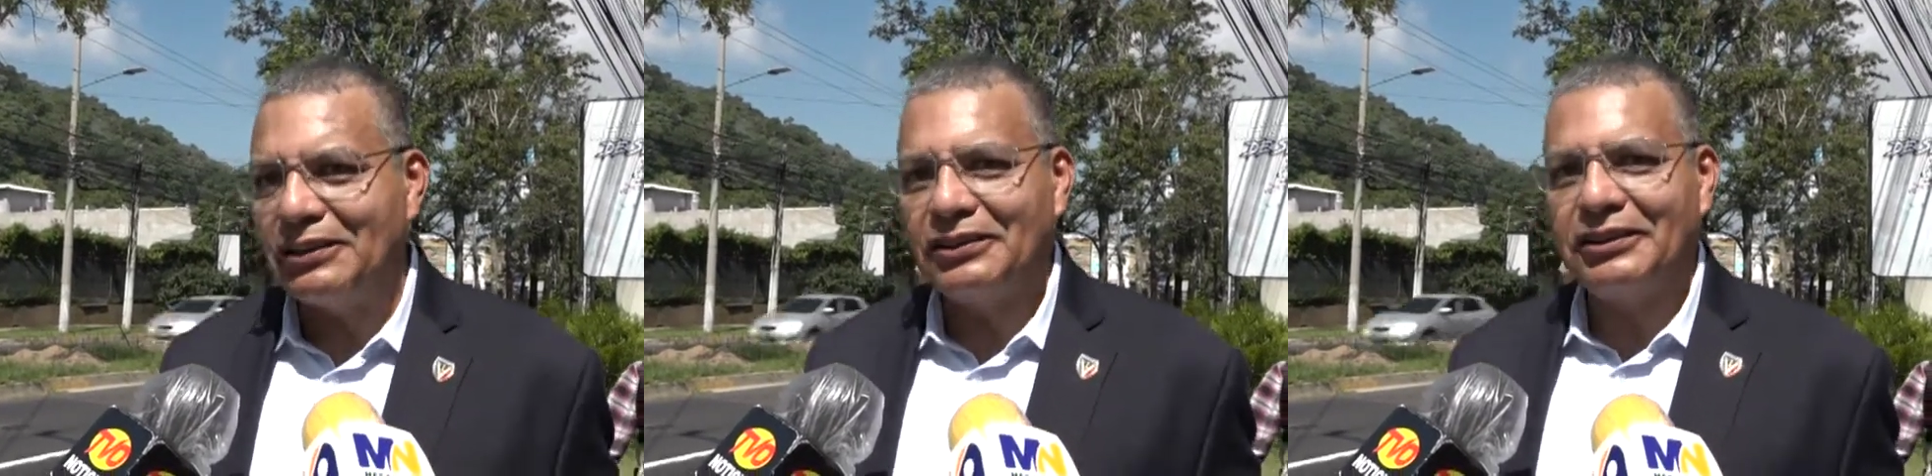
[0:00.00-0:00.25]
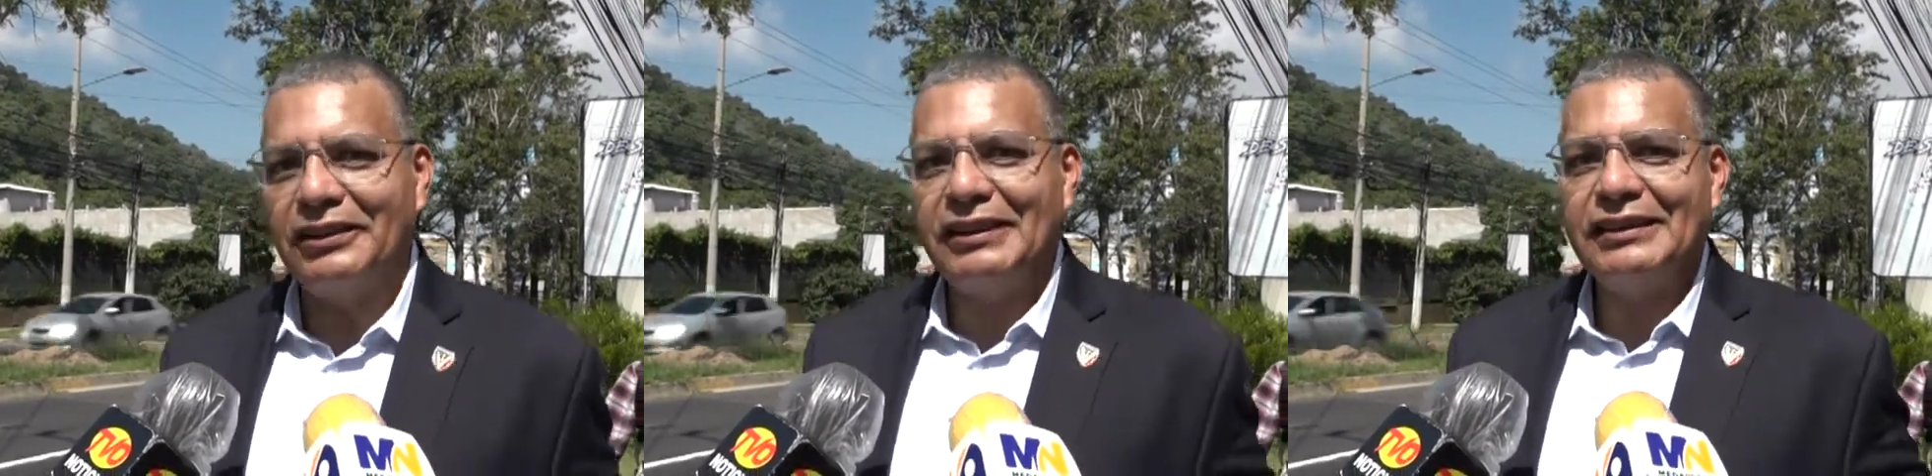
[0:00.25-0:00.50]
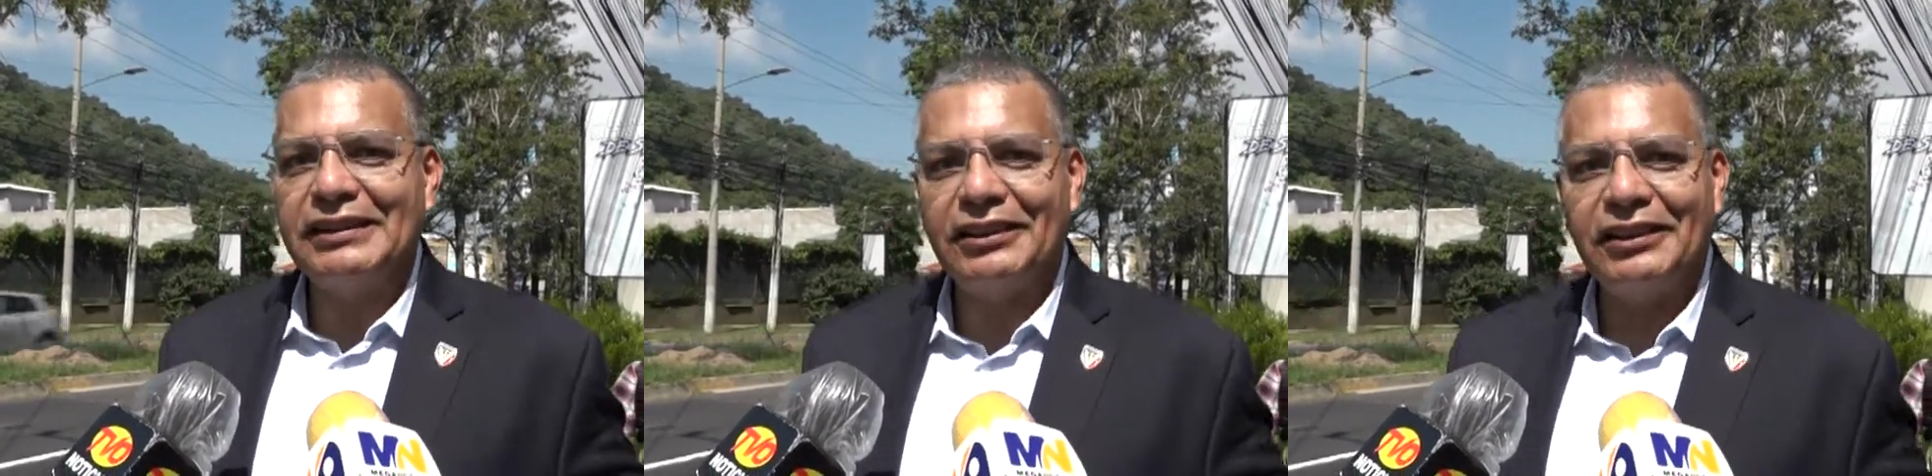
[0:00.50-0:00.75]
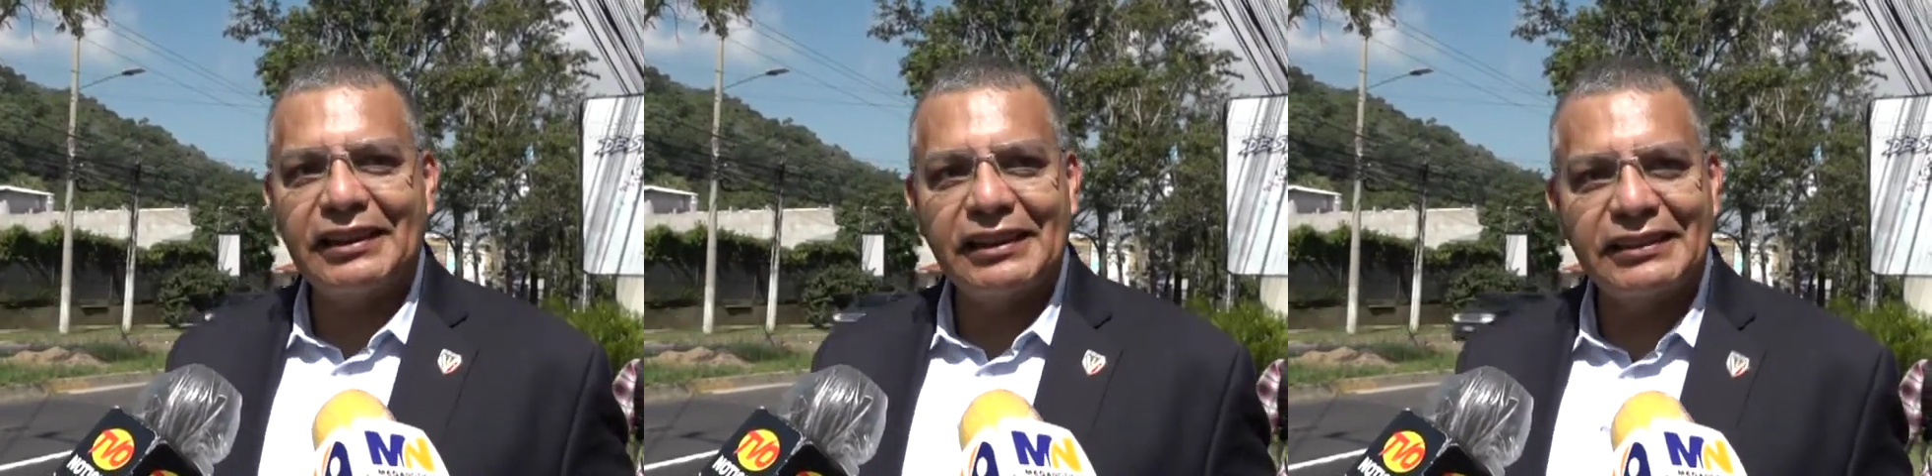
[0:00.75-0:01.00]
no estoy
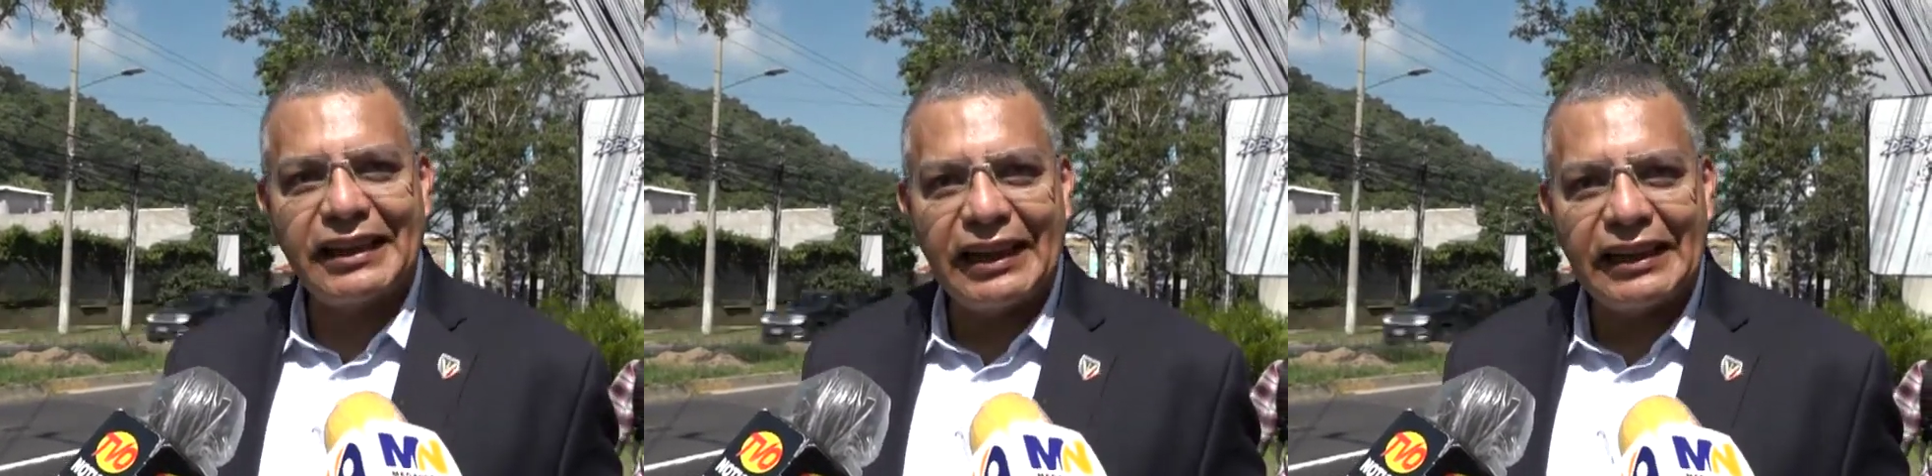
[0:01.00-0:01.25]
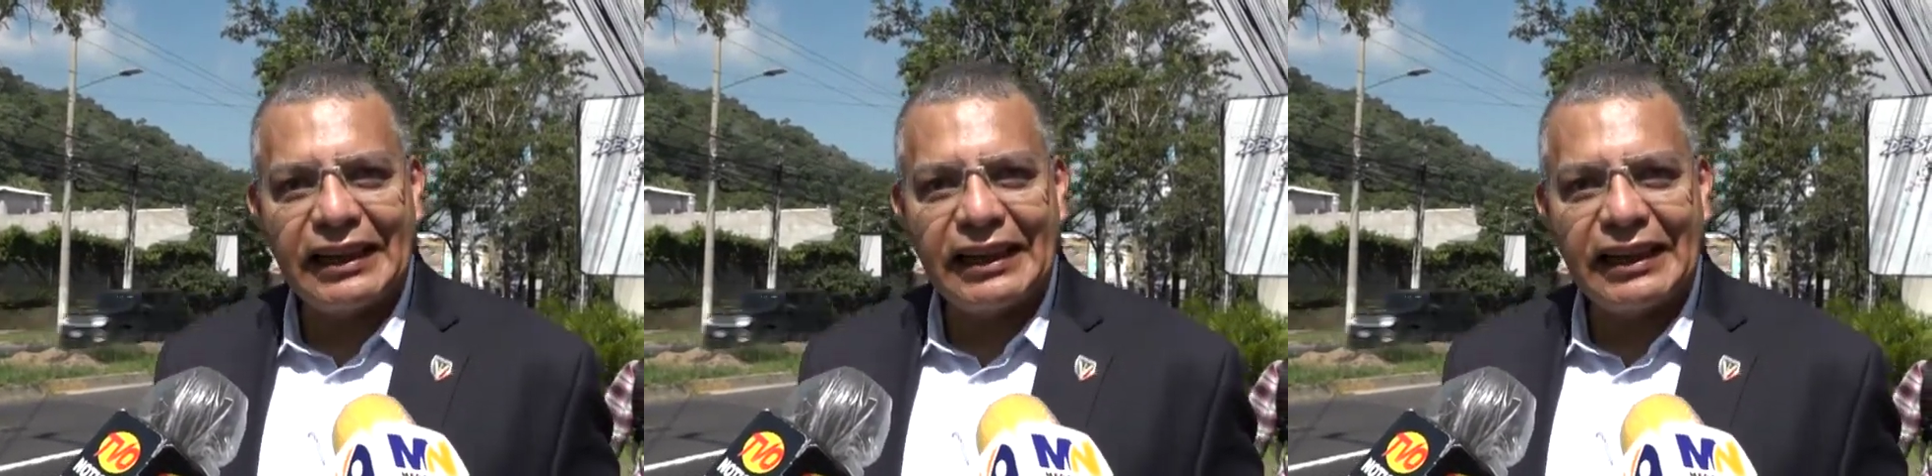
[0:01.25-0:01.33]
diciendo que sea